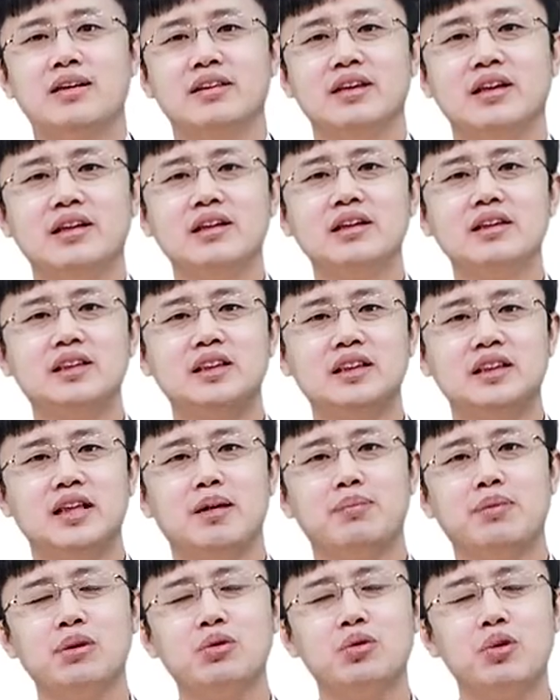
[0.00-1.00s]
那各企
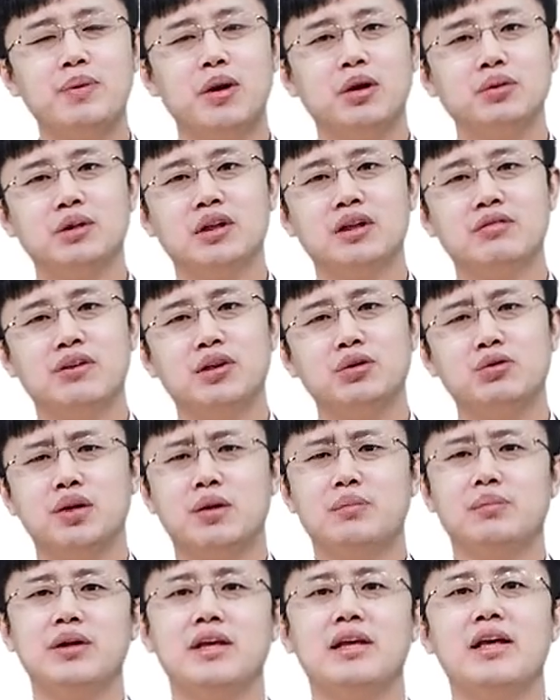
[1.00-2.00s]
业评估标准和维度也
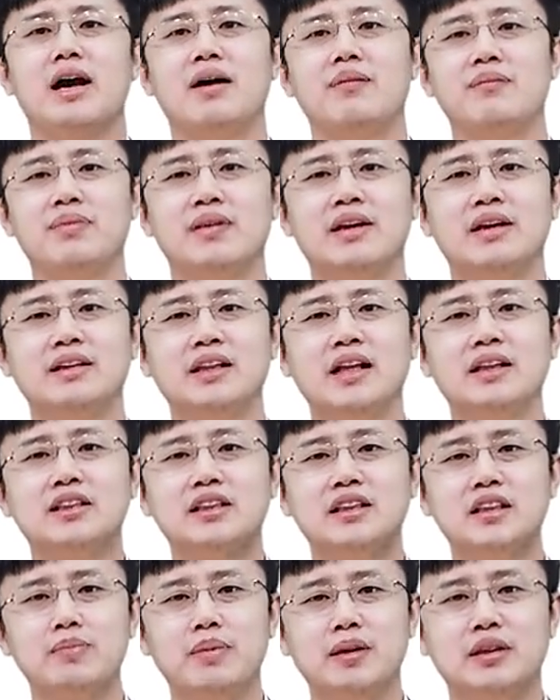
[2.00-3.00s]
不一样，但
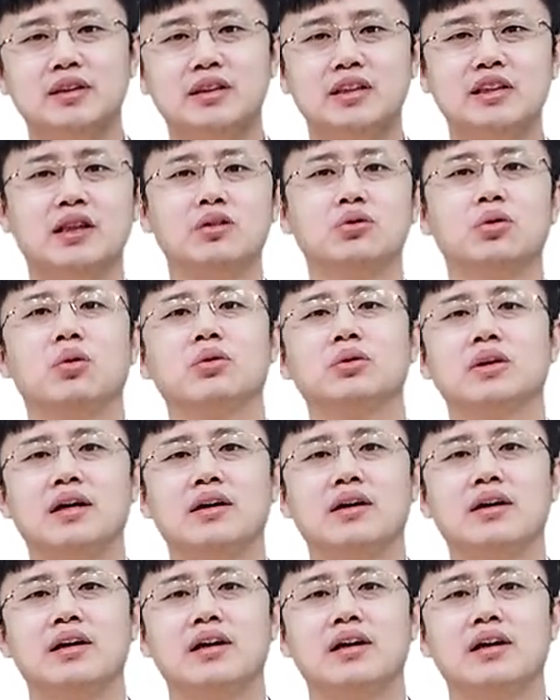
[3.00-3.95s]
基本是相通的。